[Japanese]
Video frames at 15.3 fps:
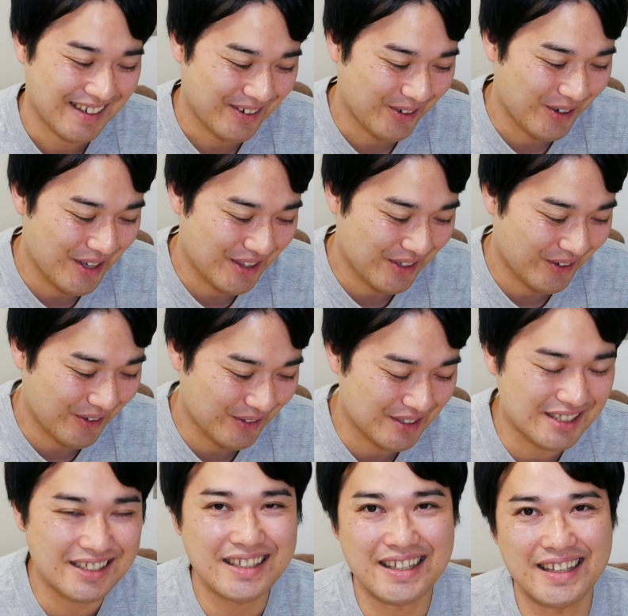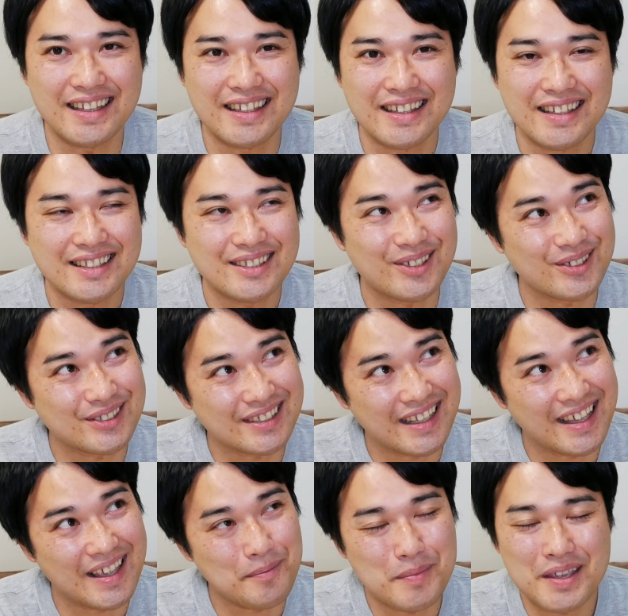これとチキン、そし
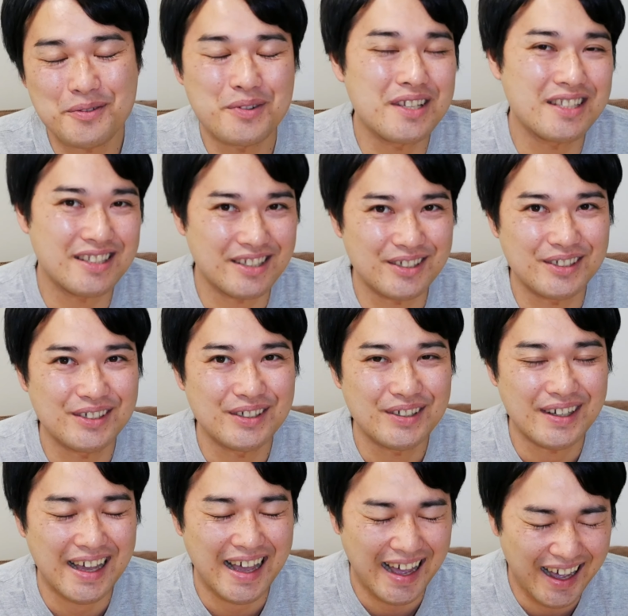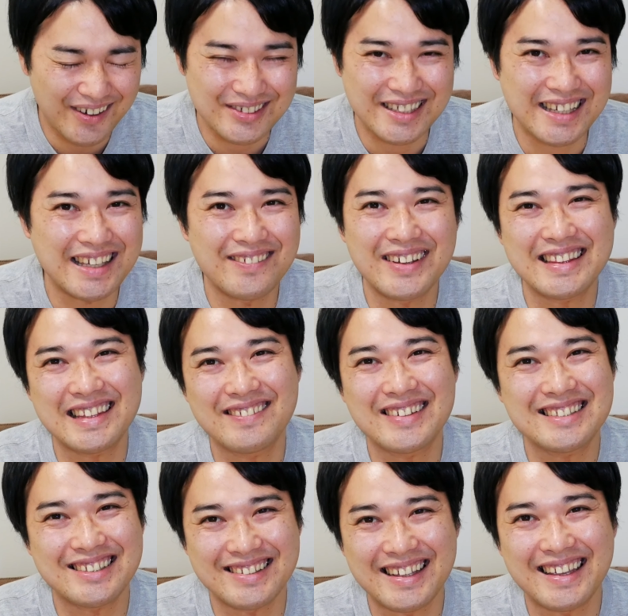てビーフシチュー、合うに決まって
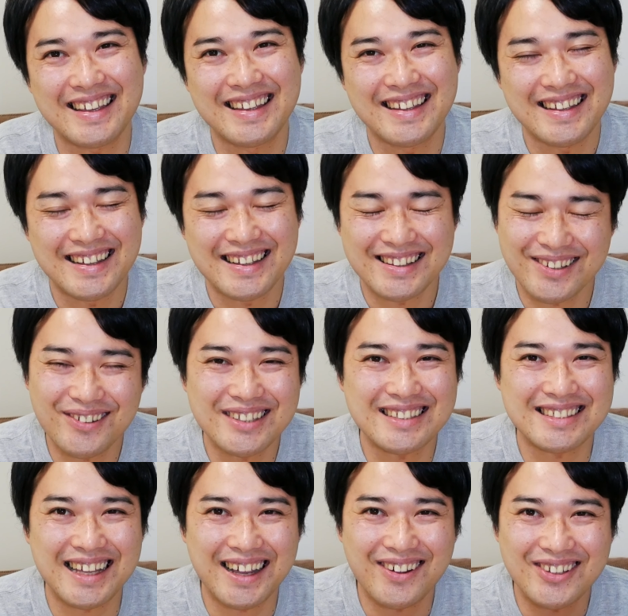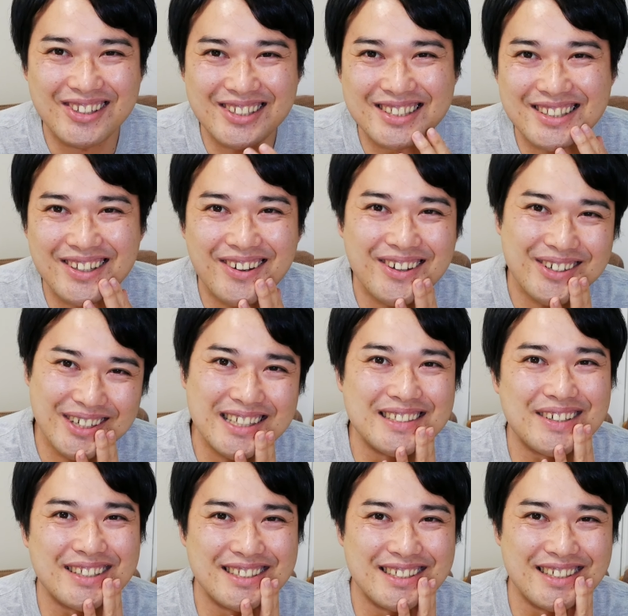ますよね。どうですか、今年の
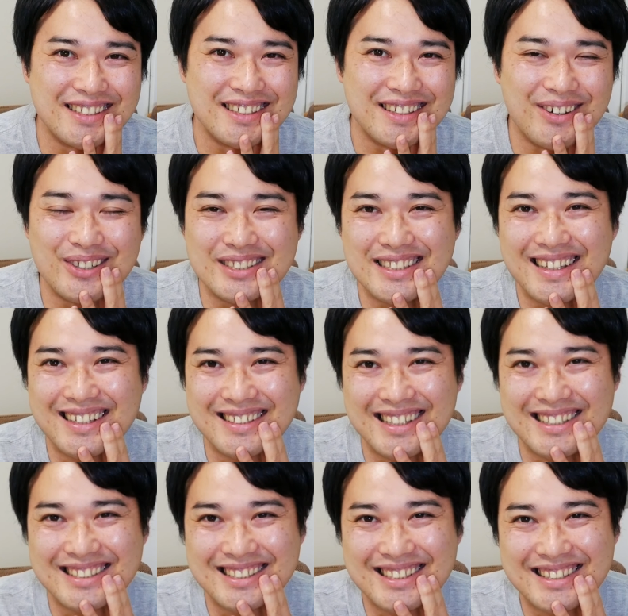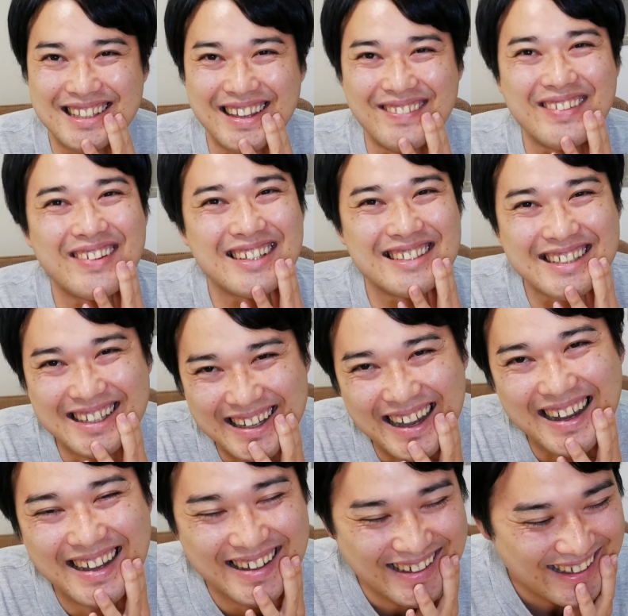クリスマス、ご自宅で作ってみません
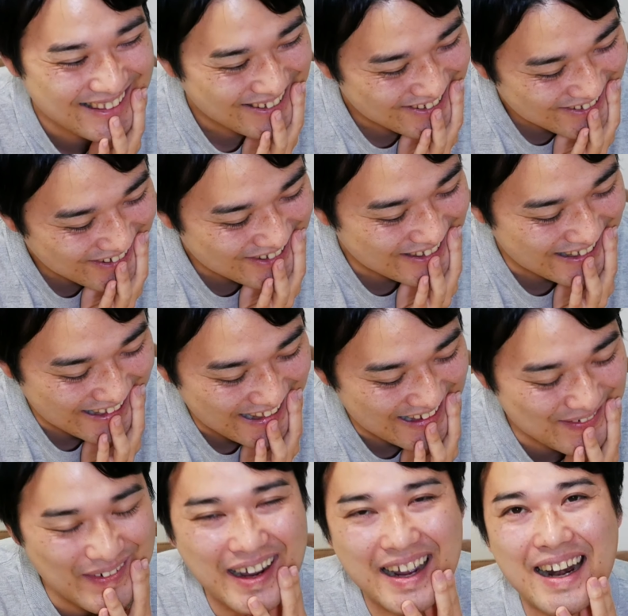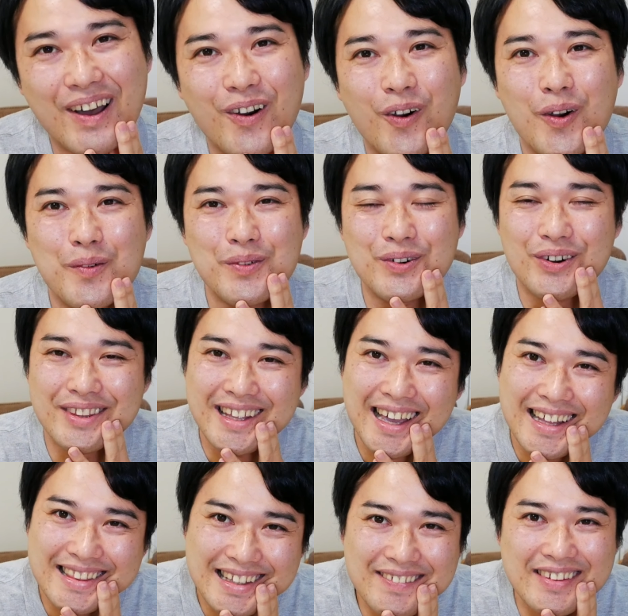か。ということでね、今からオーブンをね、
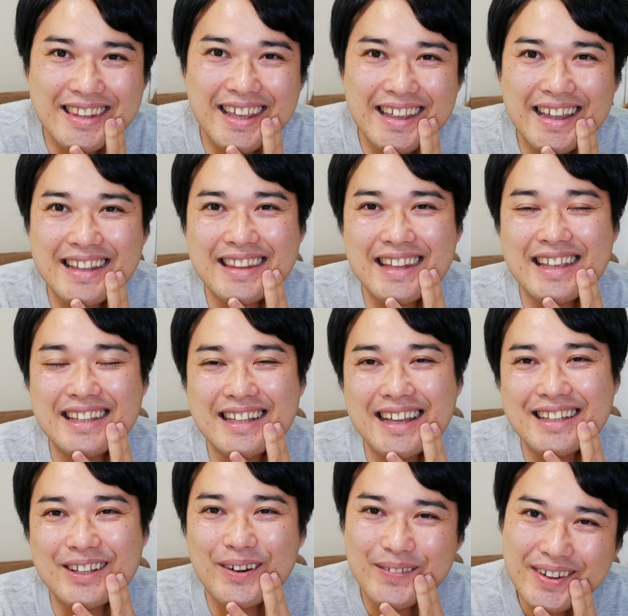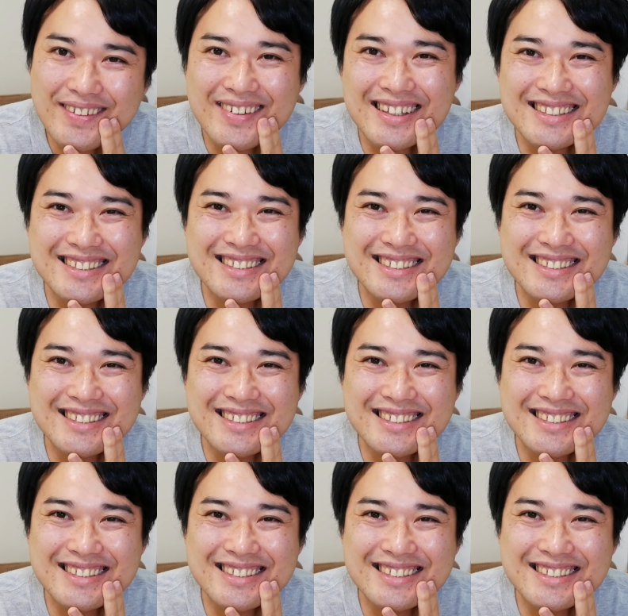温めて焼いていきたいと思いま